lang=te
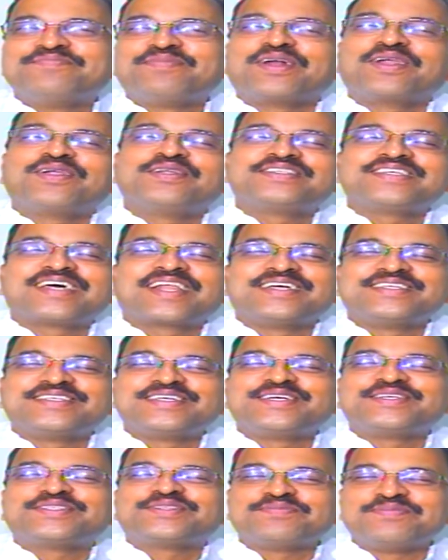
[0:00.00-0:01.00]
పనులు చాలా
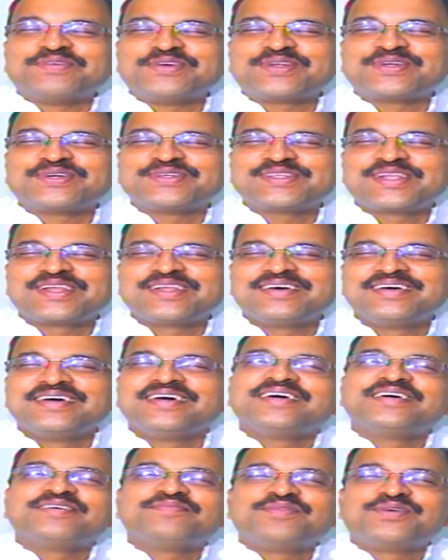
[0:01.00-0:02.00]
చేయొచ్చు మూడు రోజుల్లో
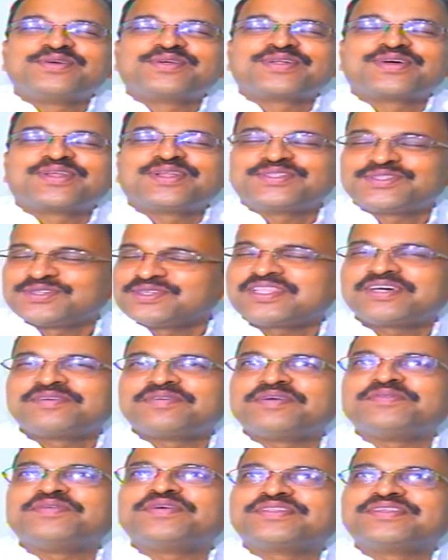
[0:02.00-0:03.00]
మూడు రోజుల్లో చూద్దాం
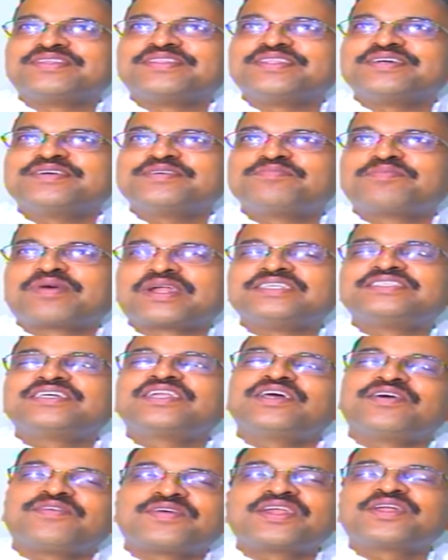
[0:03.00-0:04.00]
ఏమవుతుందో
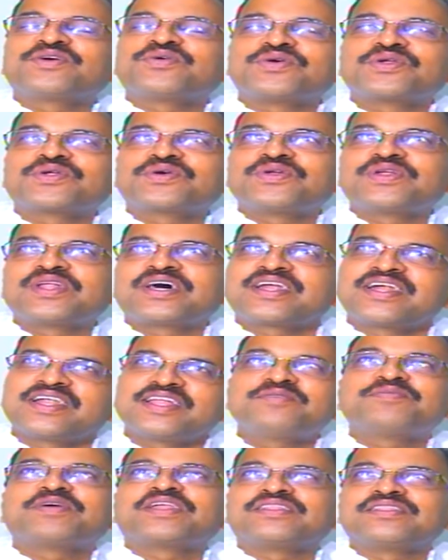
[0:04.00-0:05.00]
ప్రజలు ఎవరిని కోరుకున్నారు
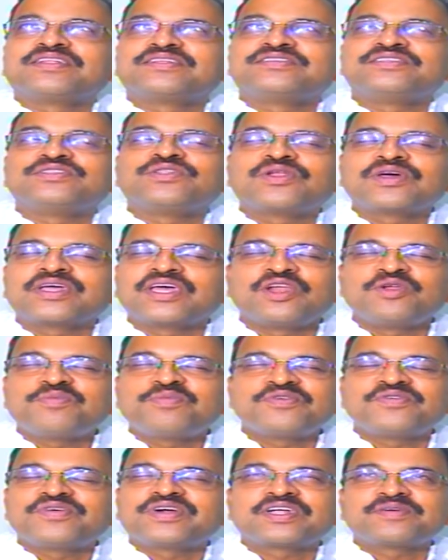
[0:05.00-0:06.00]
అనేది మనకు తెలుసు ఇందులో
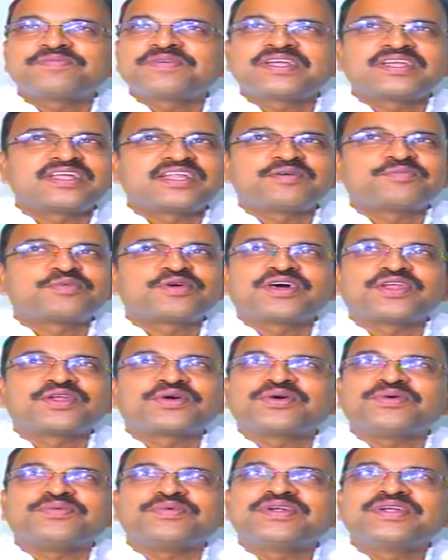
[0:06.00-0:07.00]
గెలుపు అని నేను ఎప్పుడు
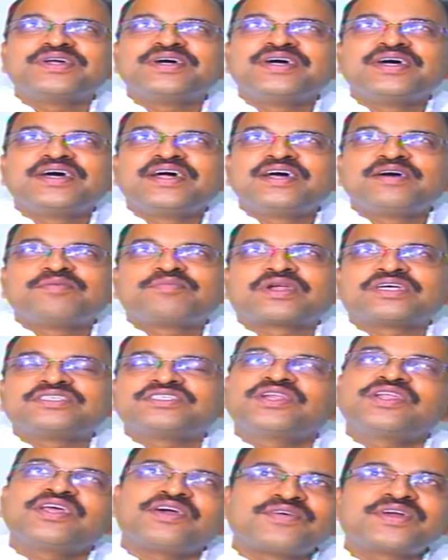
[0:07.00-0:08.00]
అనుకోం
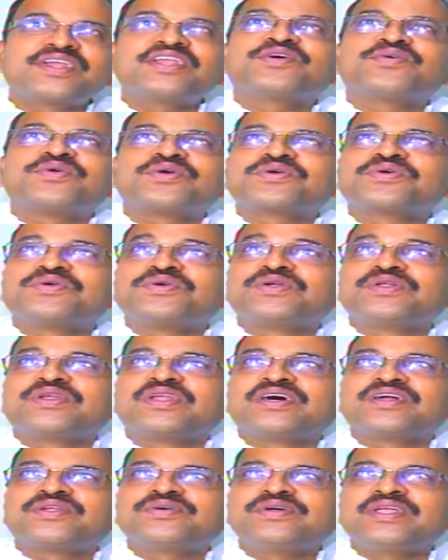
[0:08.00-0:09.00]
ప్రజలు ఎవరిని
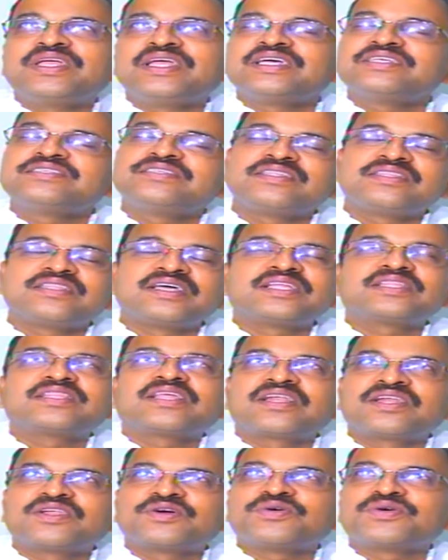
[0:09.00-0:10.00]
కోరుకుంటున్నారు ఏ
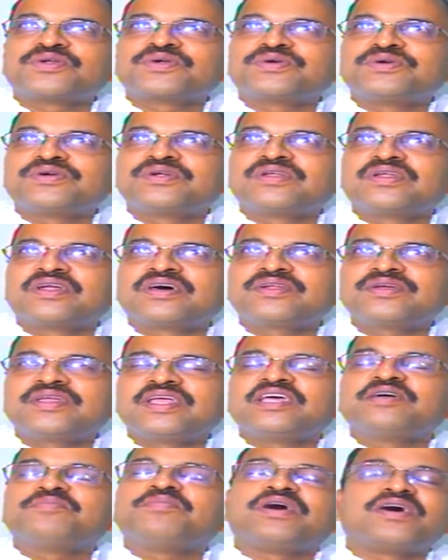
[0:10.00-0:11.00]
సిద్ధాంతాలను కోరుకుంటున్నారు
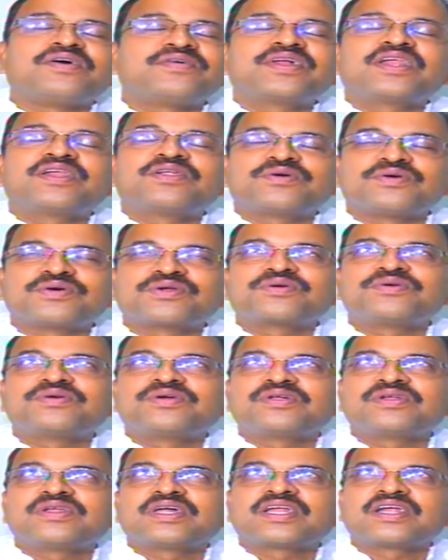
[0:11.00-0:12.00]
ఏ భావనలు
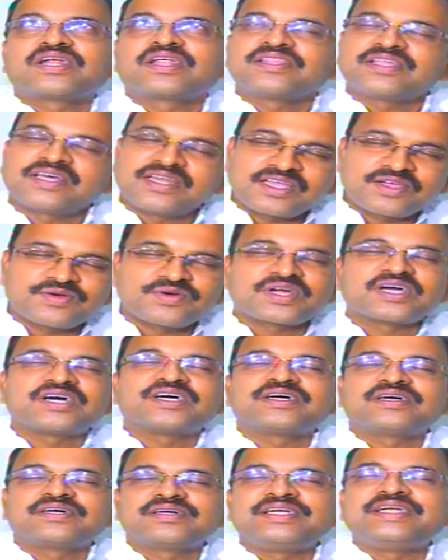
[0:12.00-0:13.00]
కోరుకుంటున్నారు అన్నదానికి ఒక
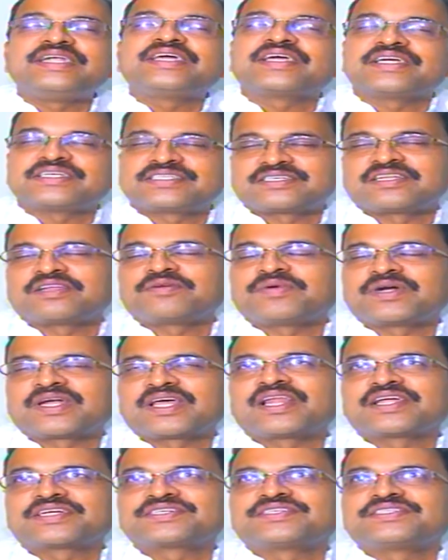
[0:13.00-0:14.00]
ఇండికేషన్ అనమాట
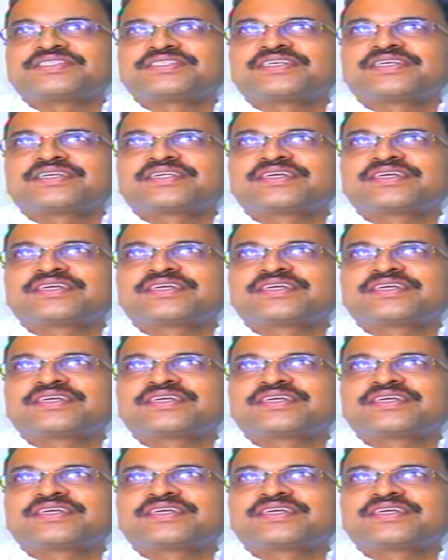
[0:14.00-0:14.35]
ఎలక్షన్స్